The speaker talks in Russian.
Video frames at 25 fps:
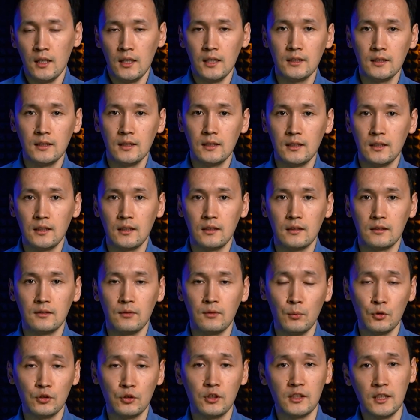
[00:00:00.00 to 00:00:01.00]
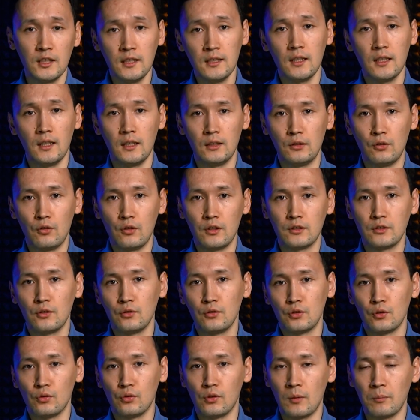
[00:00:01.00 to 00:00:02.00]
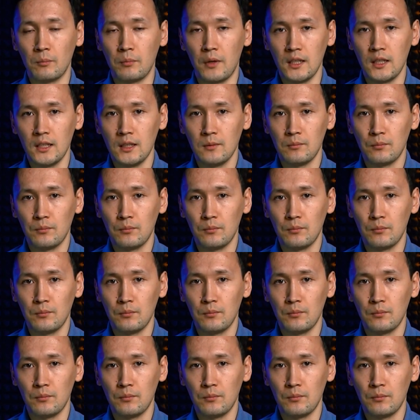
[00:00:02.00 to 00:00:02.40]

это свободные деньги, которые остаются у компании